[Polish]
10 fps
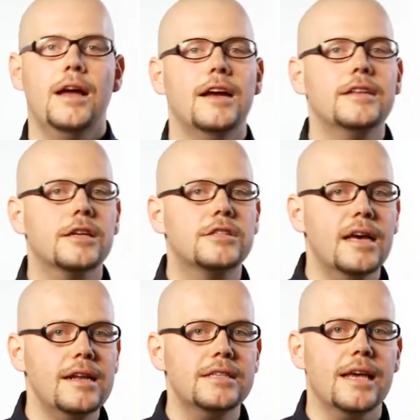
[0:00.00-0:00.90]
I te
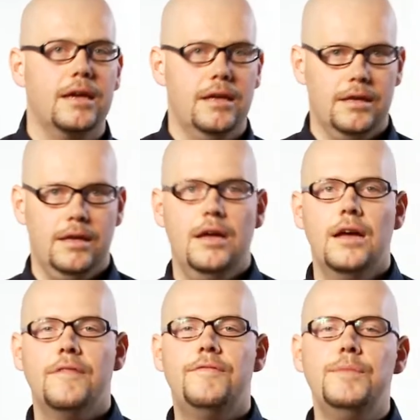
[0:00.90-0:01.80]
cztery cechy,
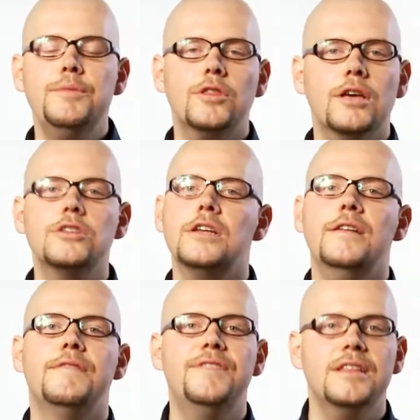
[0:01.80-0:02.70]
mimo tego,
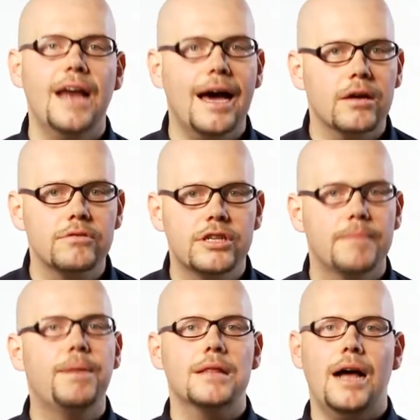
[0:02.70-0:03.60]
że wydają się
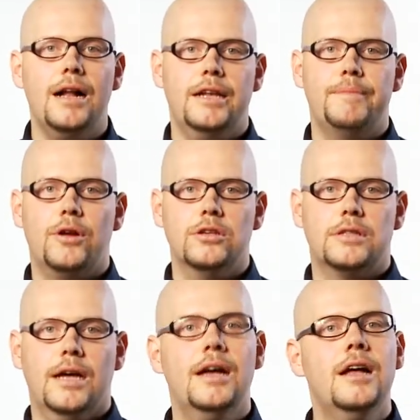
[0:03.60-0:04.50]
banalnie
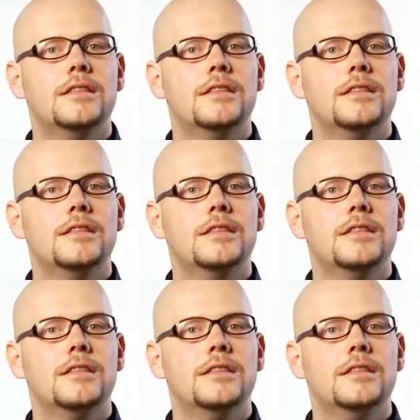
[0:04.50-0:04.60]
proste,